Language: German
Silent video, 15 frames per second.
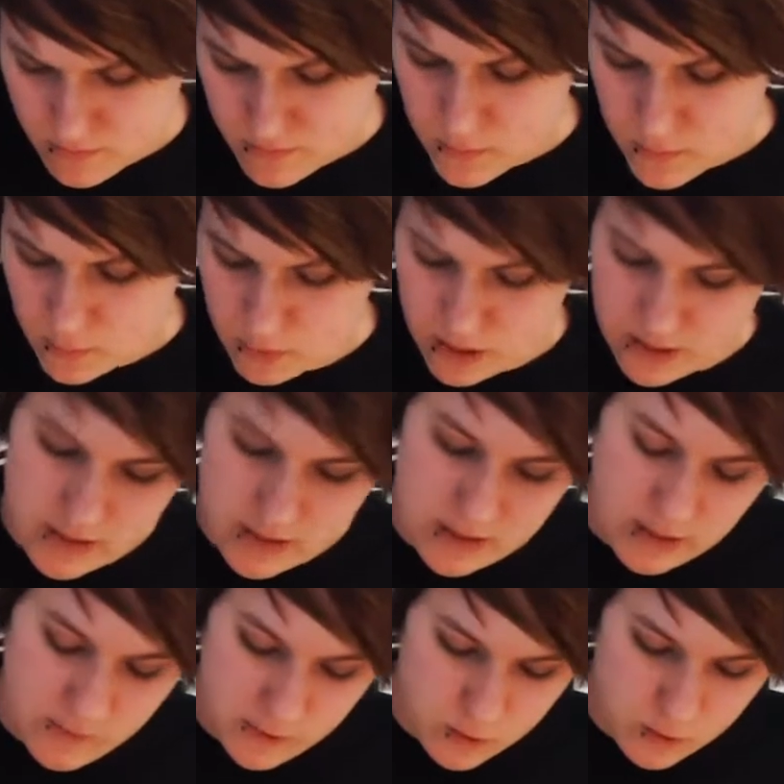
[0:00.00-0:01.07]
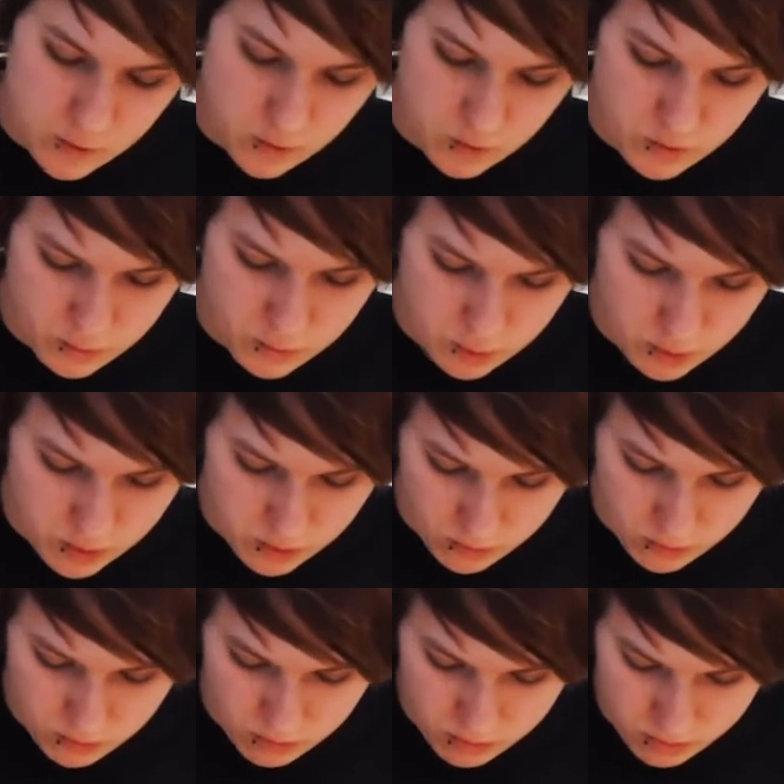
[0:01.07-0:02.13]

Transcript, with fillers: Oder ist das einfach nur so zum Durchgucken?